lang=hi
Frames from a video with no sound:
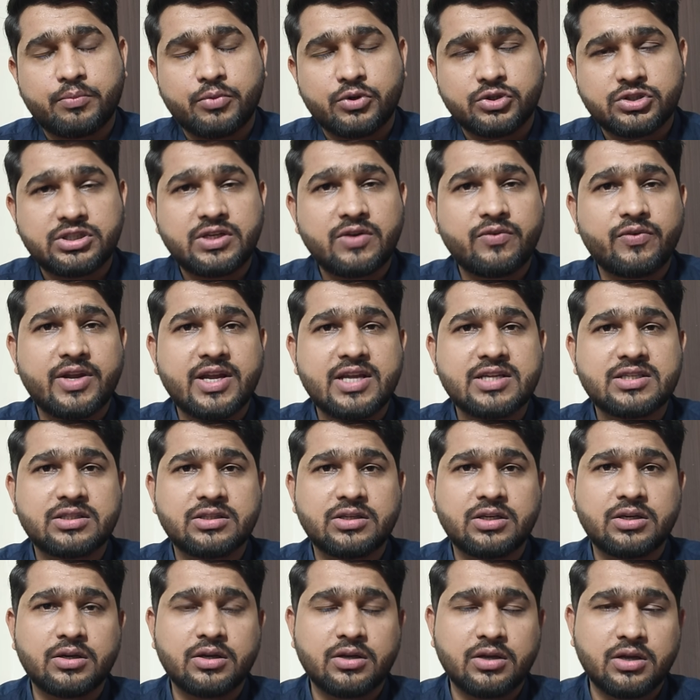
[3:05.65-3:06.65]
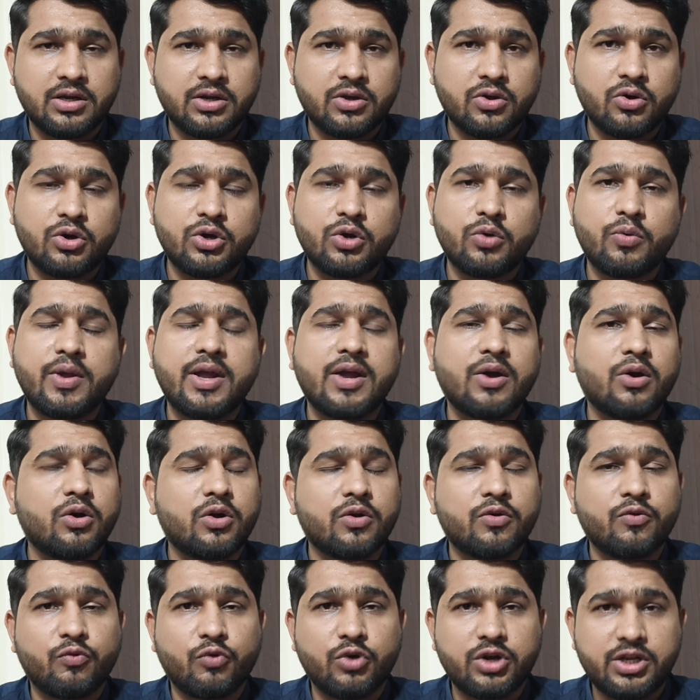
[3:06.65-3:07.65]
पॉजिटिव केस रिकॉर्ड हुए हैं
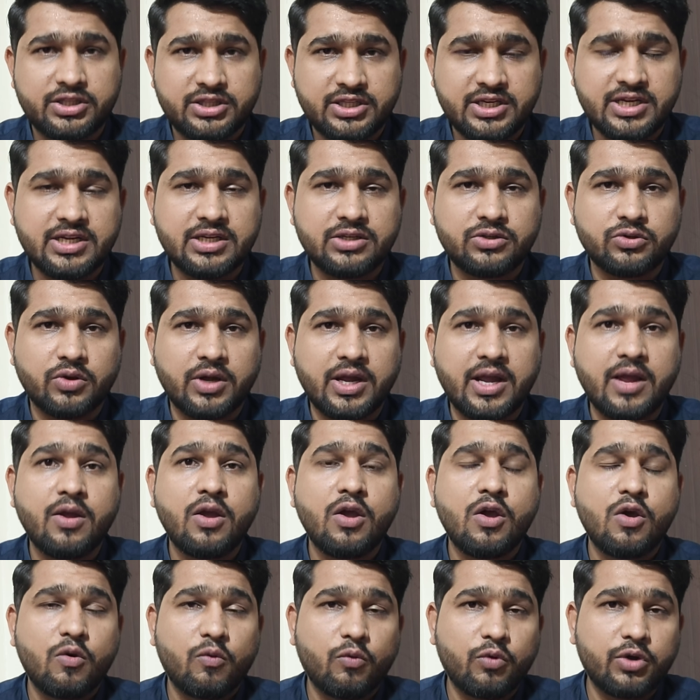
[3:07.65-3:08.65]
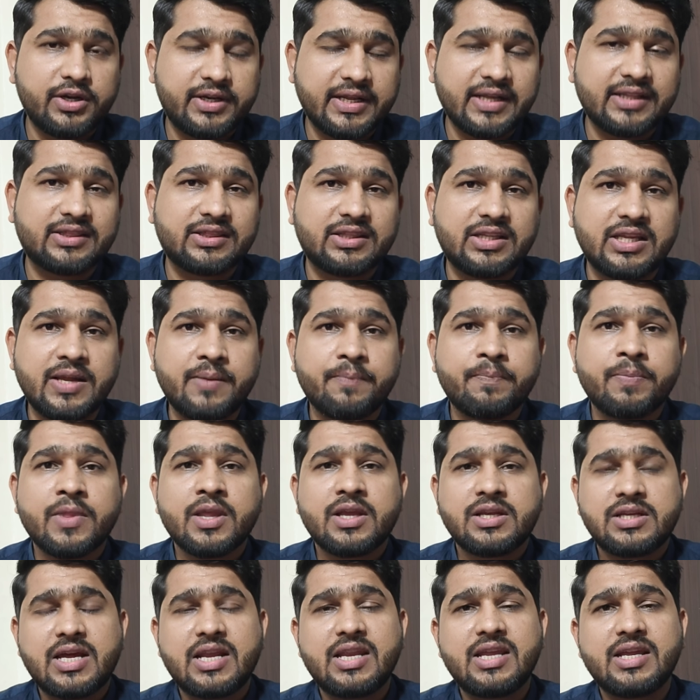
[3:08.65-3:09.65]
और 43 जो हैं वो डेथ थी
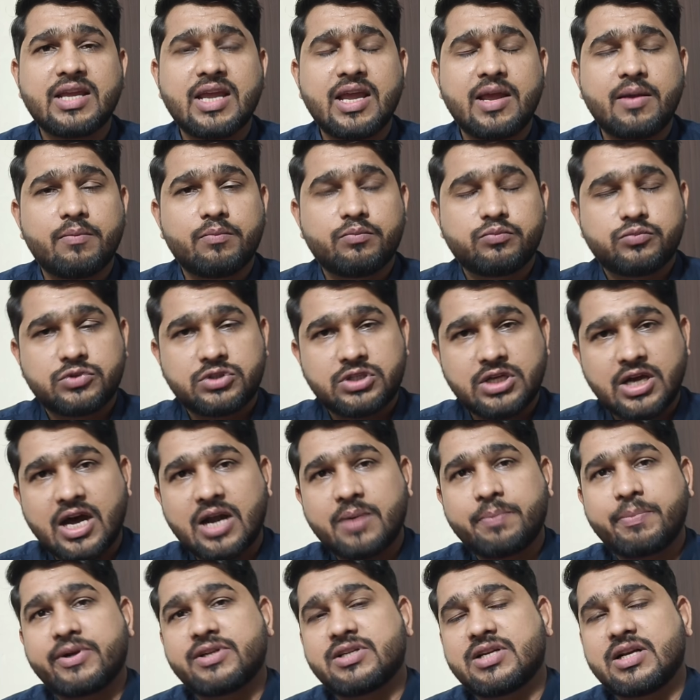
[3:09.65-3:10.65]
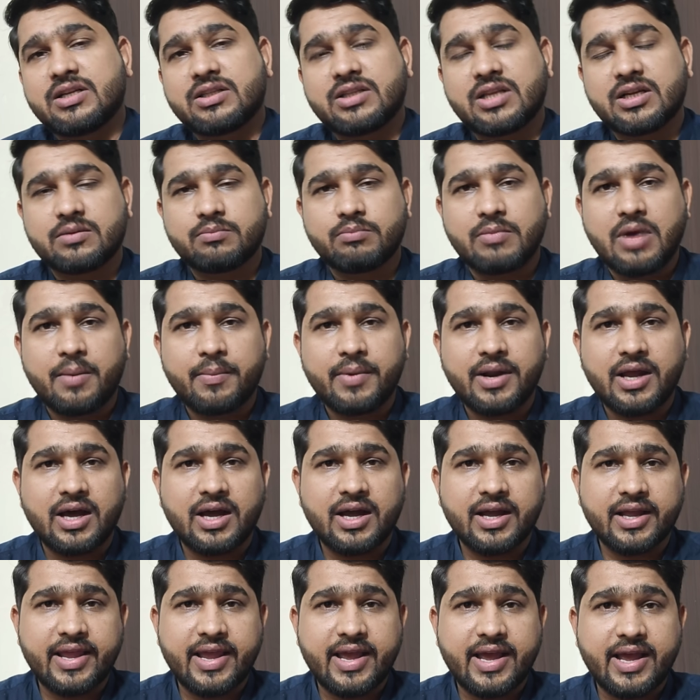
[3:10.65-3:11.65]
यानी कि चार परसेंट तक मामला
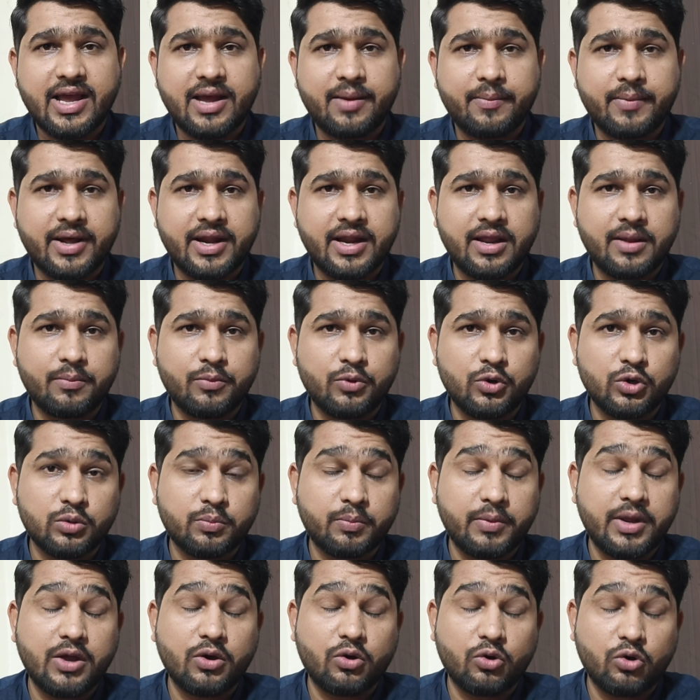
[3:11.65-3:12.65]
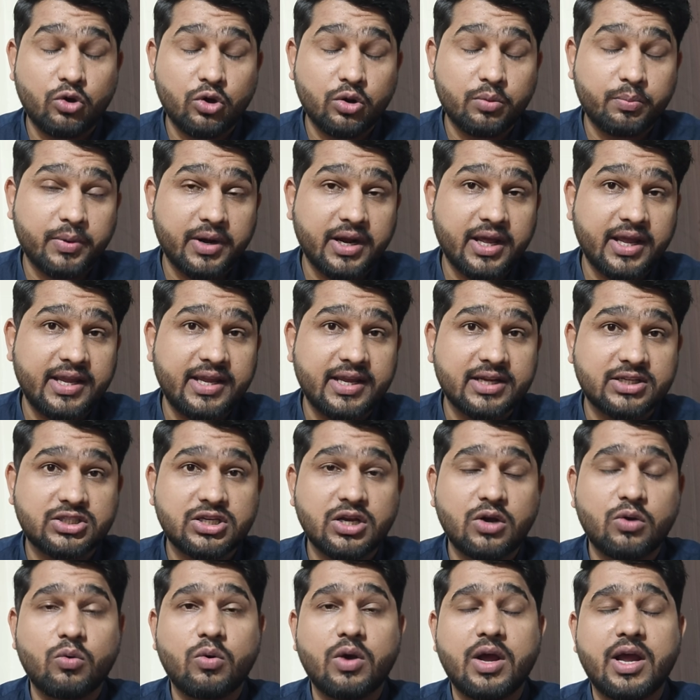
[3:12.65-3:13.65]
आ गया है हमारे मुल्क में और बड़ा ही
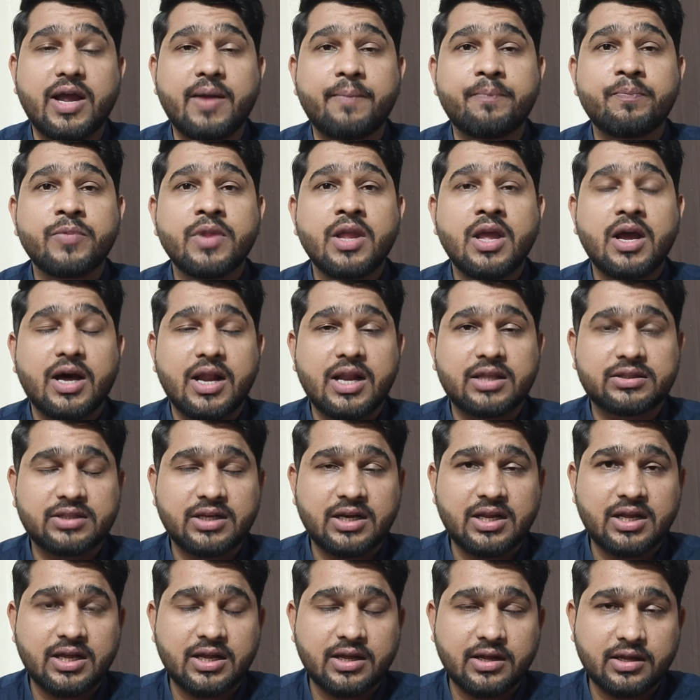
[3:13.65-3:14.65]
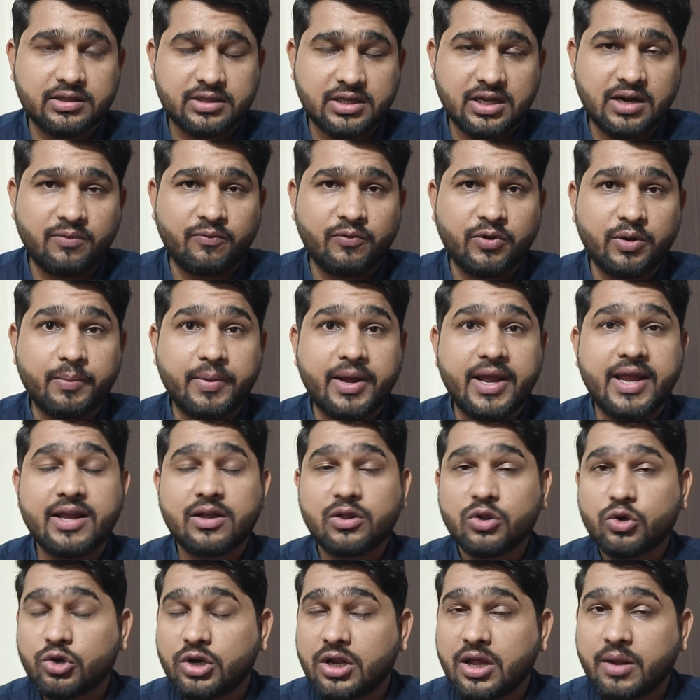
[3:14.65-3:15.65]
अच्छा हुआ है अल्लाह तला करम फरमाए
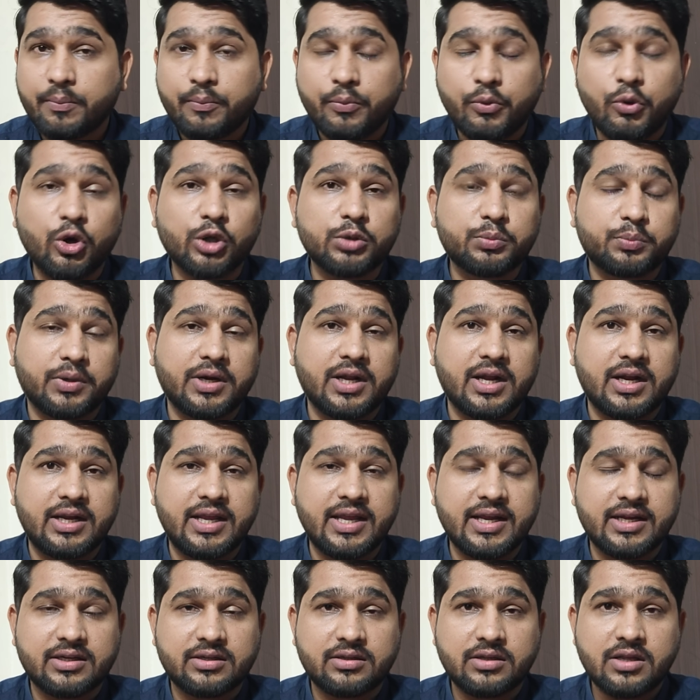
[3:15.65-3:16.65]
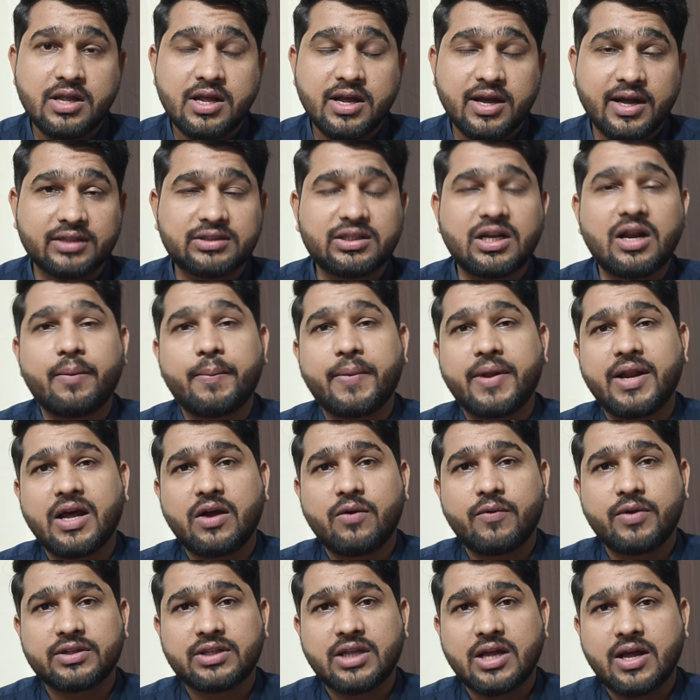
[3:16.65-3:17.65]
कोरोना बहुत बड़ा एक ख़तरा बना
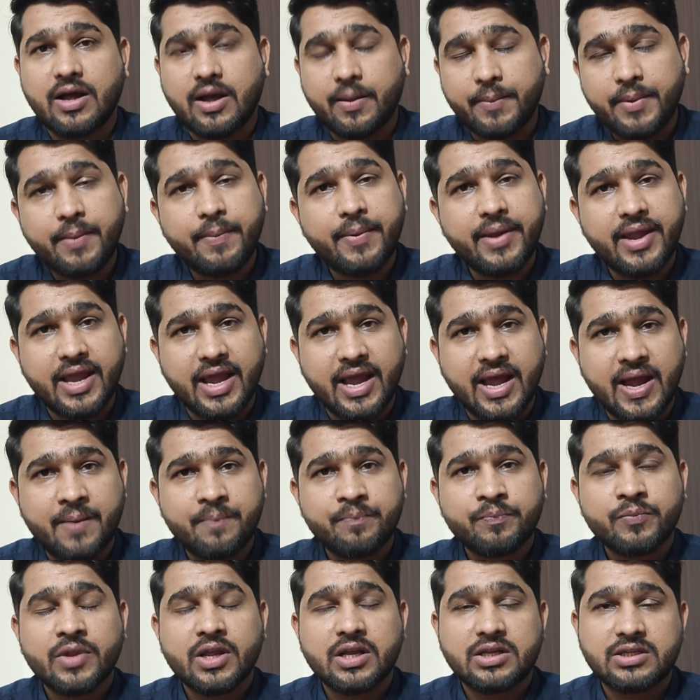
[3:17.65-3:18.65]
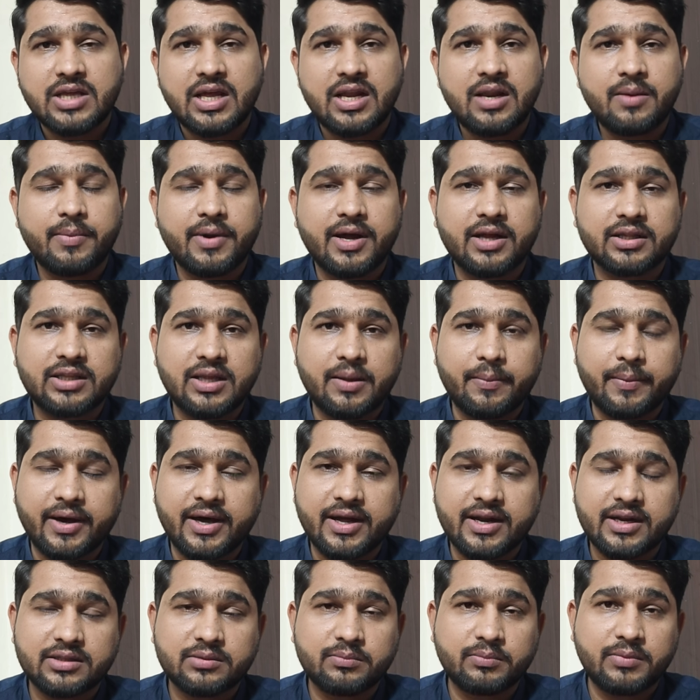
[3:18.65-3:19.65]
हुआ था अभी भी है जारी बात है
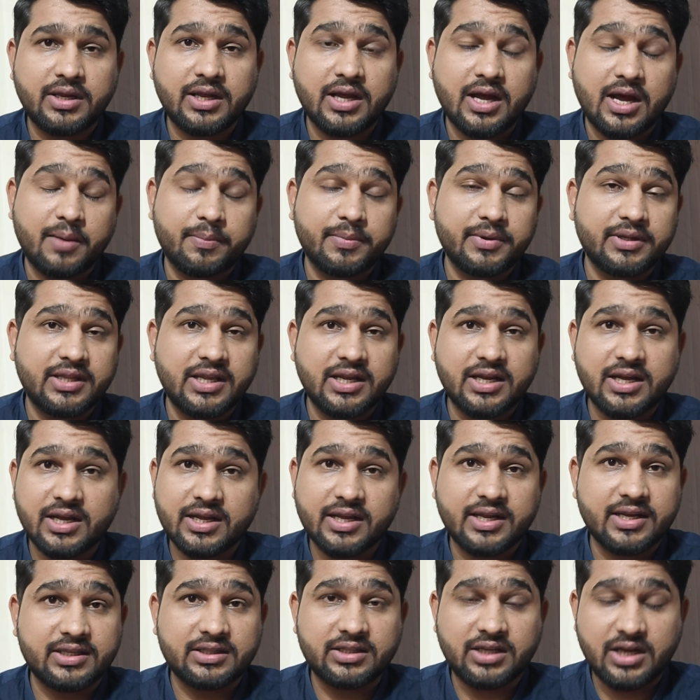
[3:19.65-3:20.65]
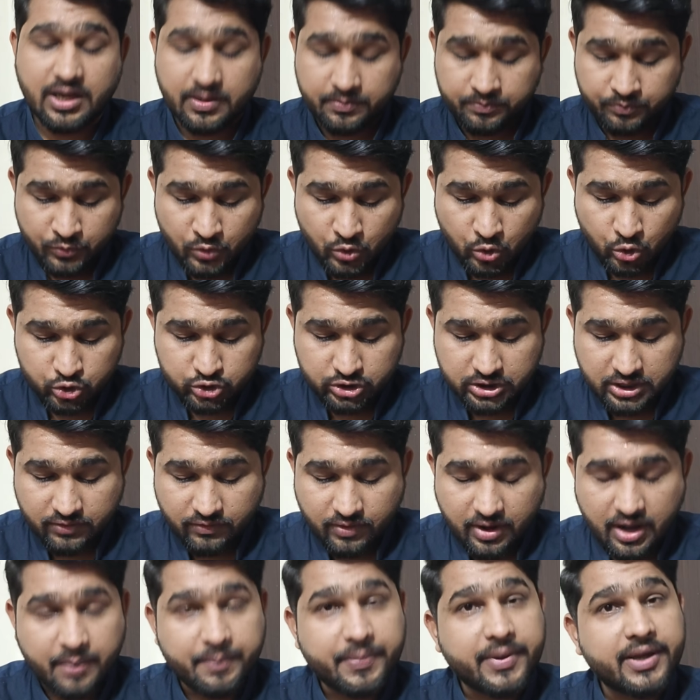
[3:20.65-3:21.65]
भारत में आपने देखा कि कितना उसने
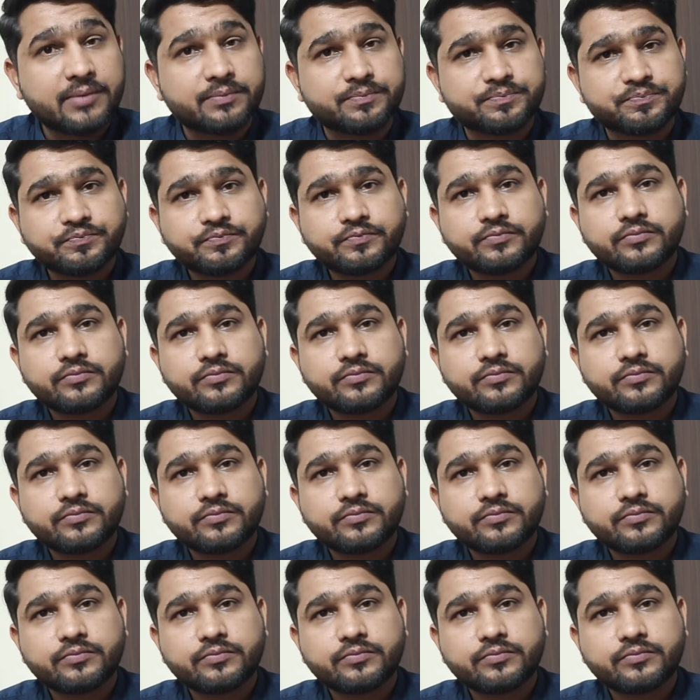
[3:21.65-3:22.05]
वहाँ पर